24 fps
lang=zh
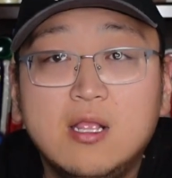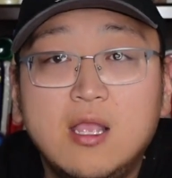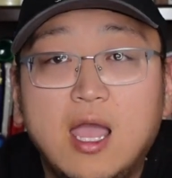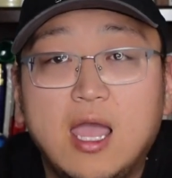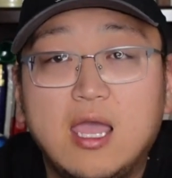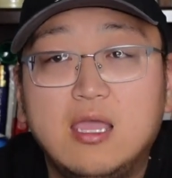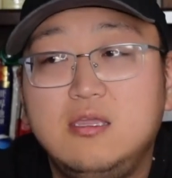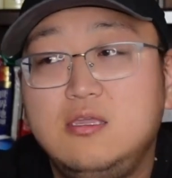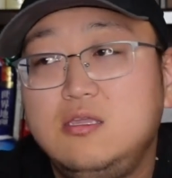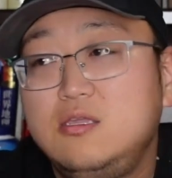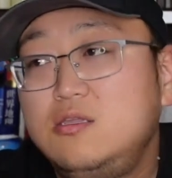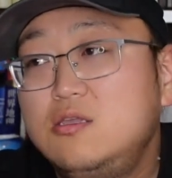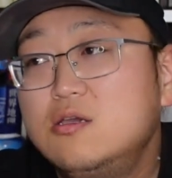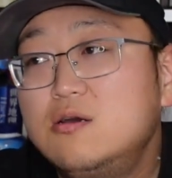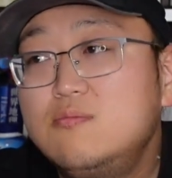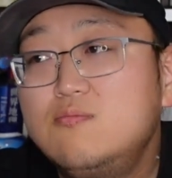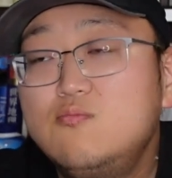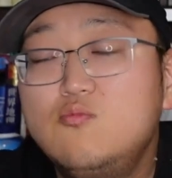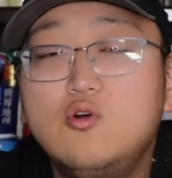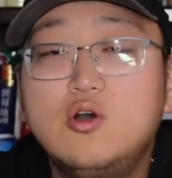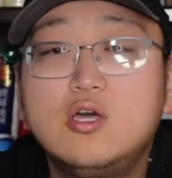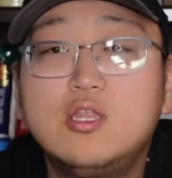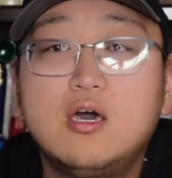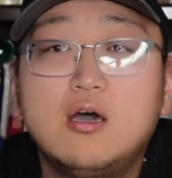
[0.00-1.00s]
哎，已经
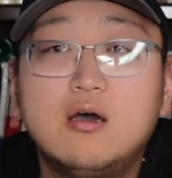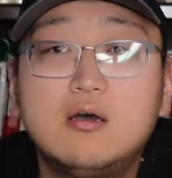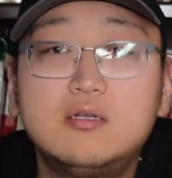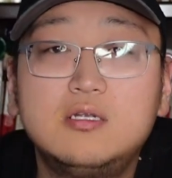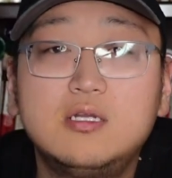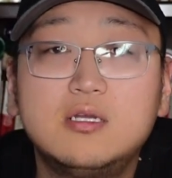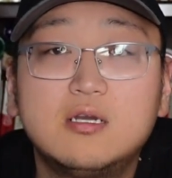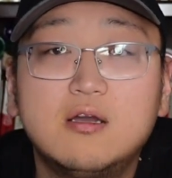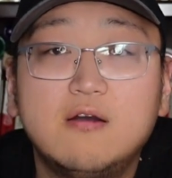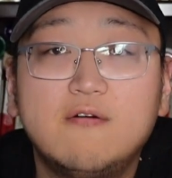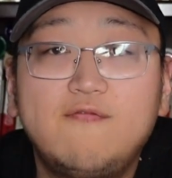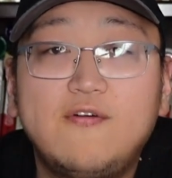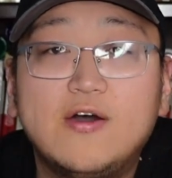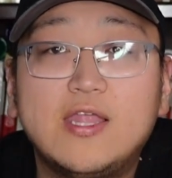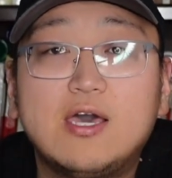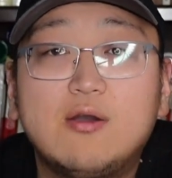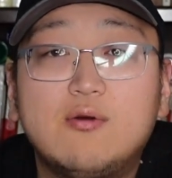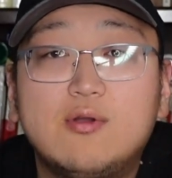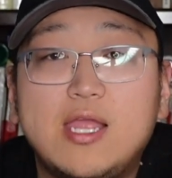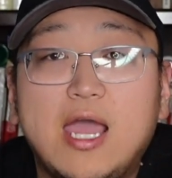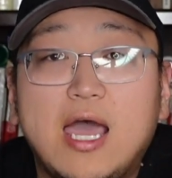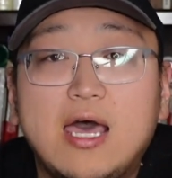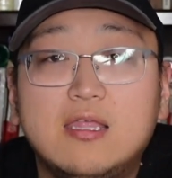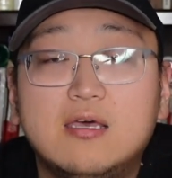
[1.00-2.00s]
摸到这个发达
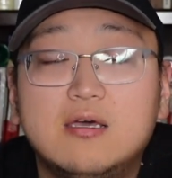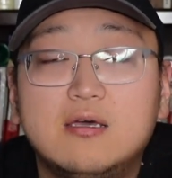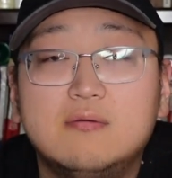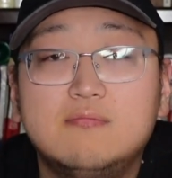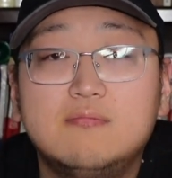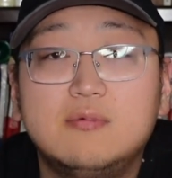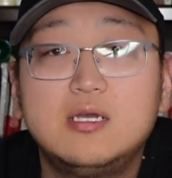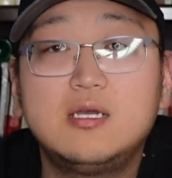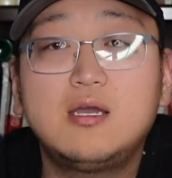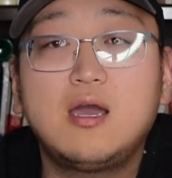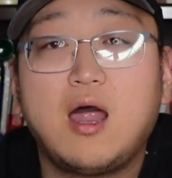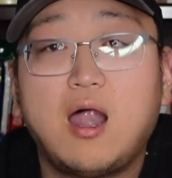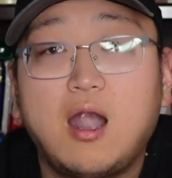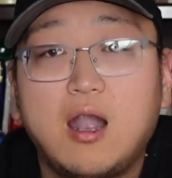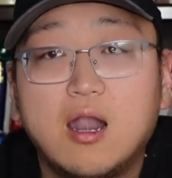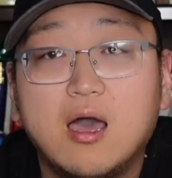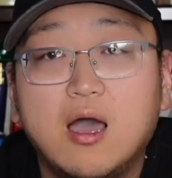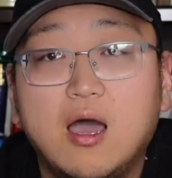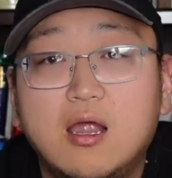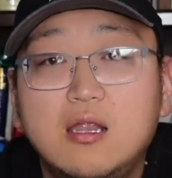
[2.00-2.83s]
国家的门槛了。